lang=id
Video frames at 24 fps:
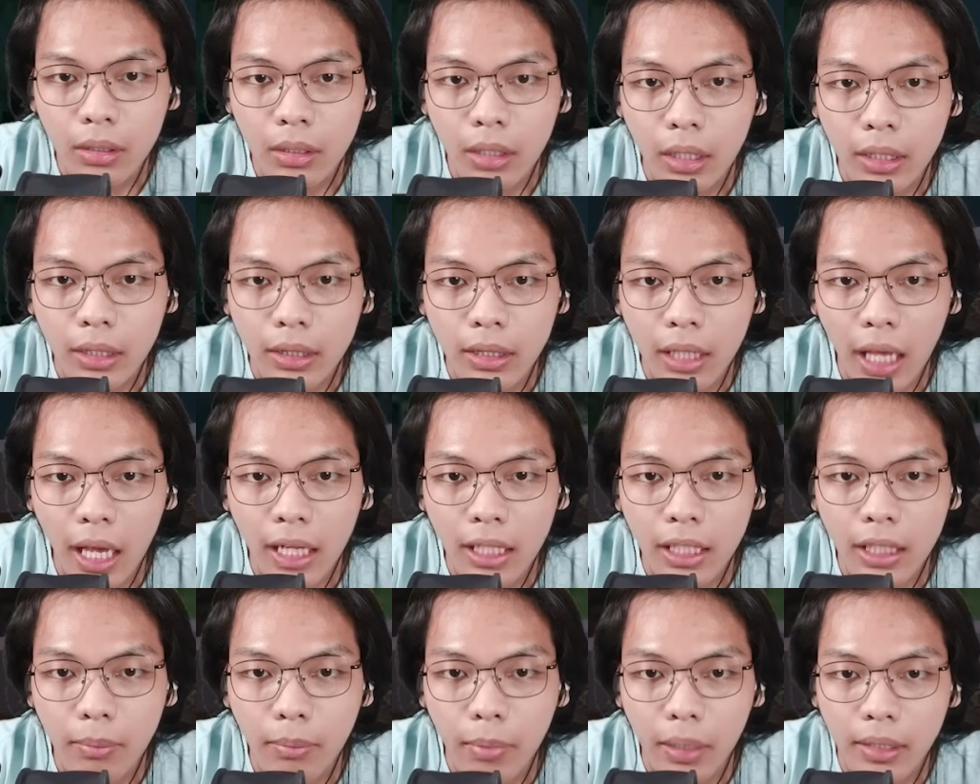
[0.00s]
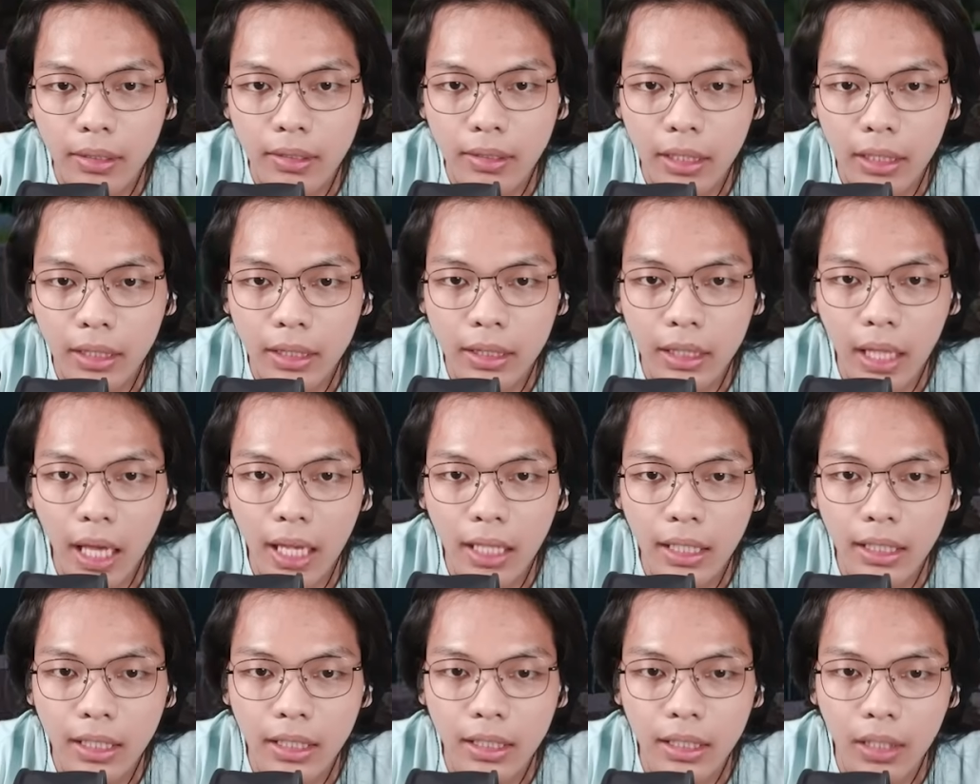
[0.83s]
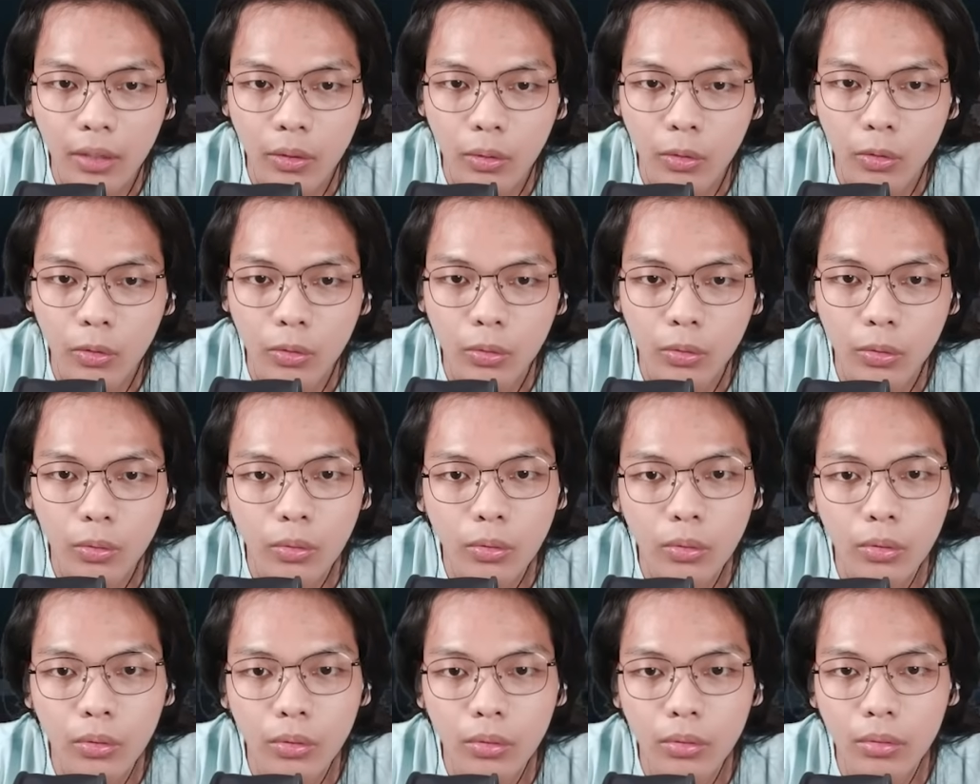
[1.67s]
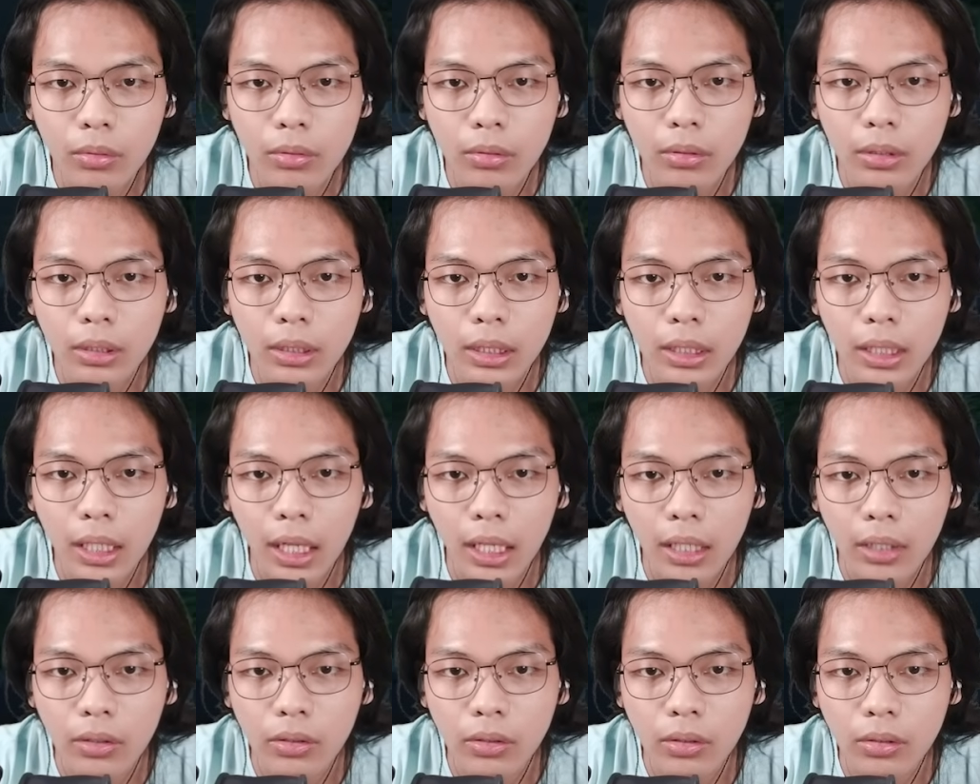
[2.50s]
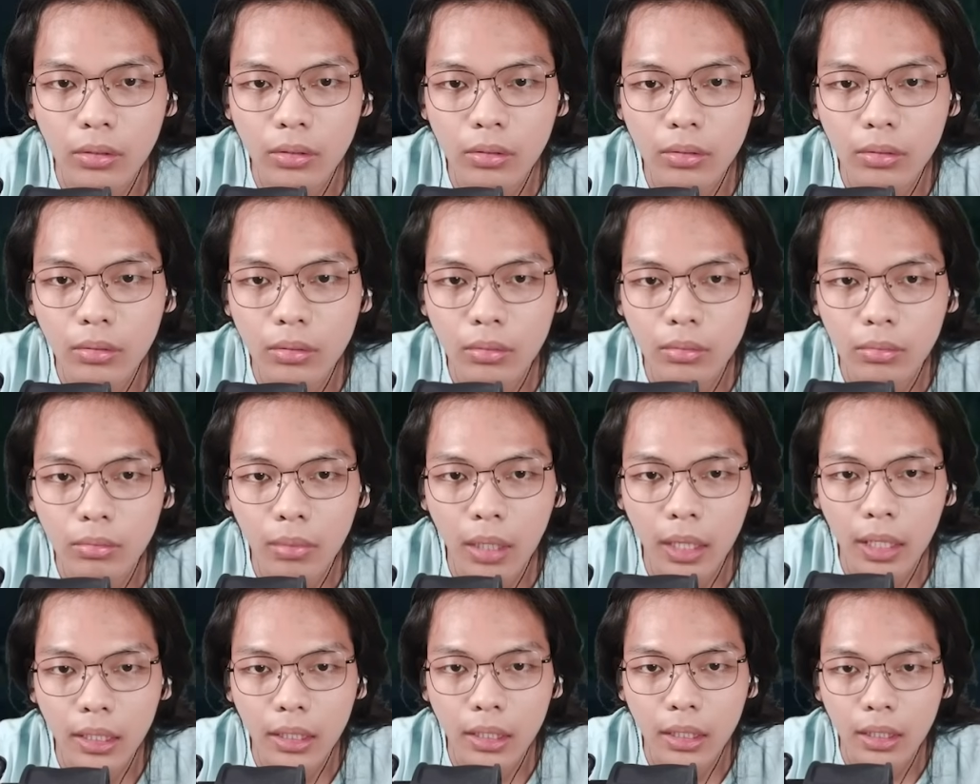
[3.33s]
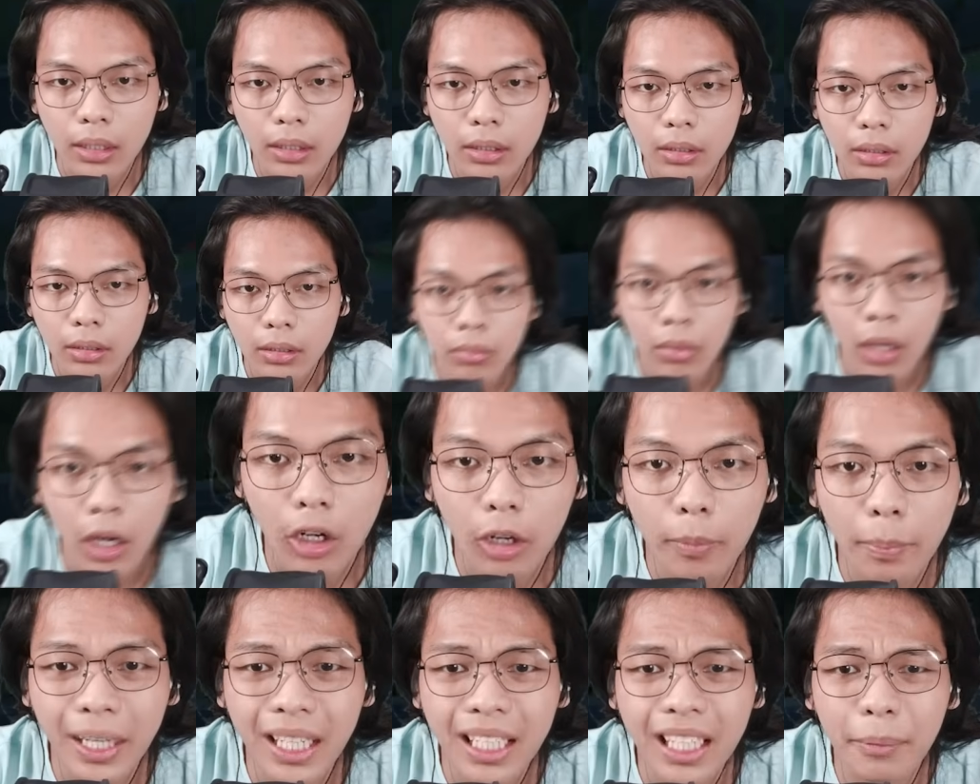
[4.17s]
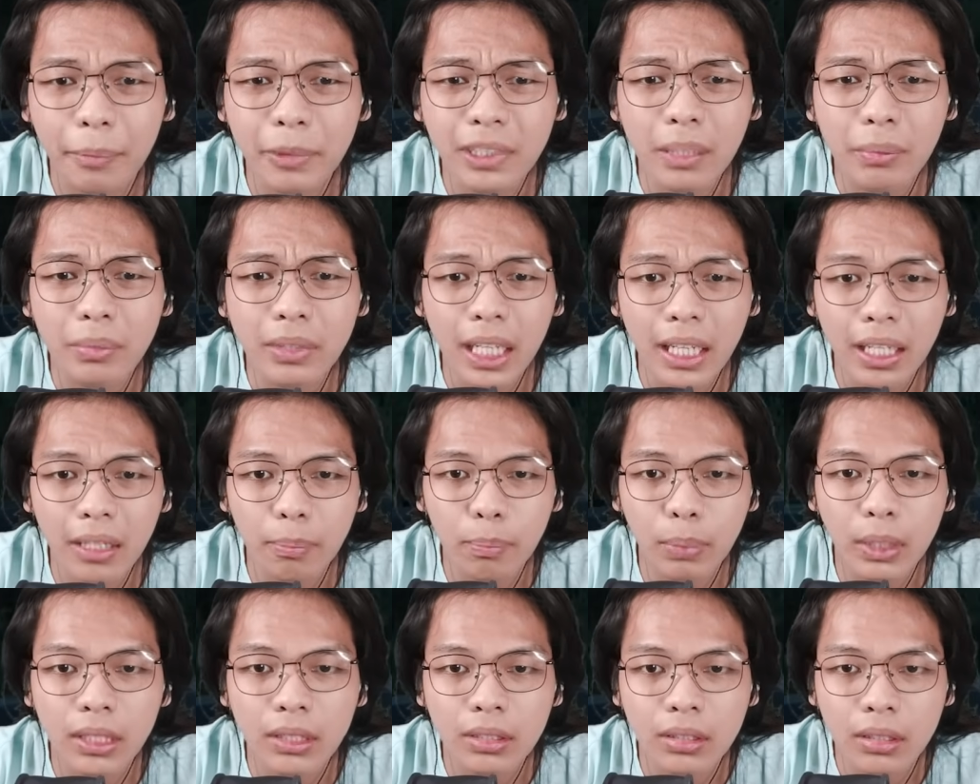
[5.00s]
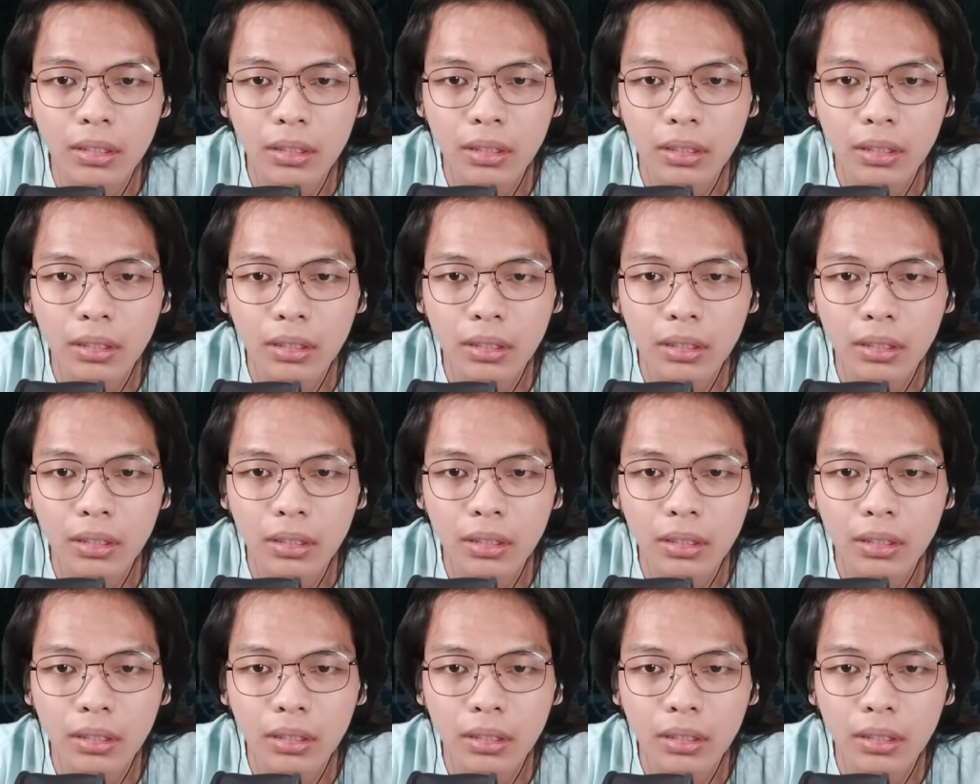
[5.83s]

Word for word: Dari tadi mas, dari tadi kita tunggu-tunggu hilang cok. Aneh. Aku pengen dapat jam scare please.